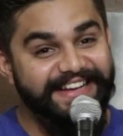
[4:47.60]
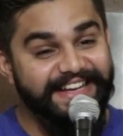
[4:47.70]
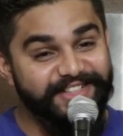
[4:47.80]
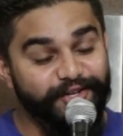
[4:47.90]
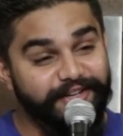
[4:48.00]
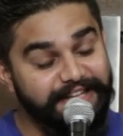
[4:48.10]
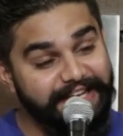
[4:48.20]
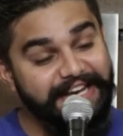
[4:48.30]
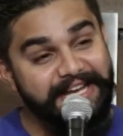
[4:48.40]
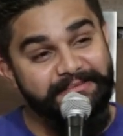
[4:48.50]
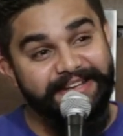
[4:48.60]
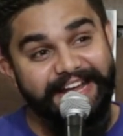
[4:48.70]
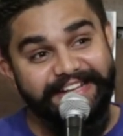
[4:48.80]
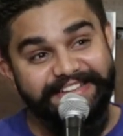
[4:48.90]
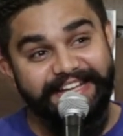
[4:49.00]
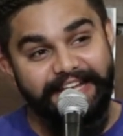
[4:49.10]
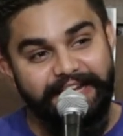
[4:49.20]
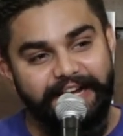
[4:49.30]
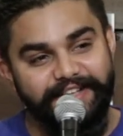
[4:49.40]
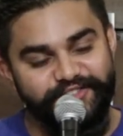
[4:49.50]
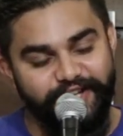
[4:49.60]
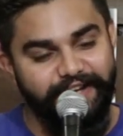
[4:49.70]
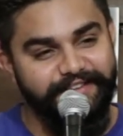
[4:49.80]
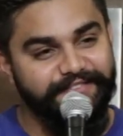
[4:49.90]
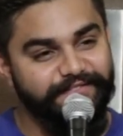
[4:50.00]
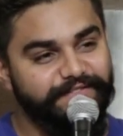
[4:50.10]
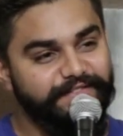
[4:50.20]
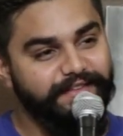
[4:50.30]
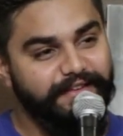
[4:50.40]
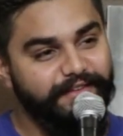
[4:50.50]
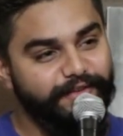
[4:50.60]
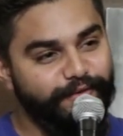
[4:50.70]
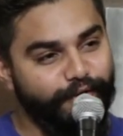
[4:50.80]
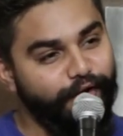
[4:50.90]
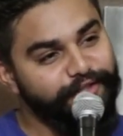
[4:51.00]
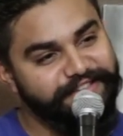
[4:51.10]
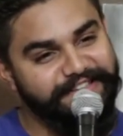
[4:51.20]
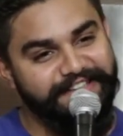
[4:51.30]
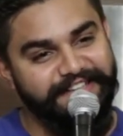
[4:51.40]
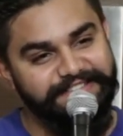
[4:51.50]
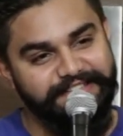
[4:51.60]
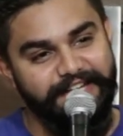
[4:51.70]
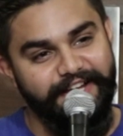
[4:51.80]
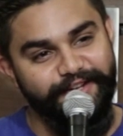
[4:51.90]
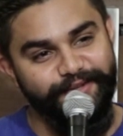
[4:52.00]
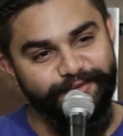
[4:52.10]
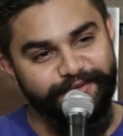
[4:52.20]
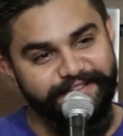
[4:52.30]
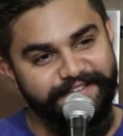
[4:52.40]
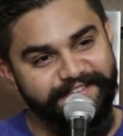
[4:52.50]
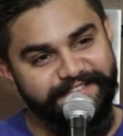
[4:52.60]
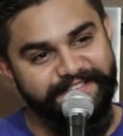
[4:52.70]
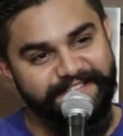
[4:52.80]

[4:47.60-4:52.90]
ये जो अंधेरे में रहते हैं ना चांद वो रोशनी के सताए हुए हैं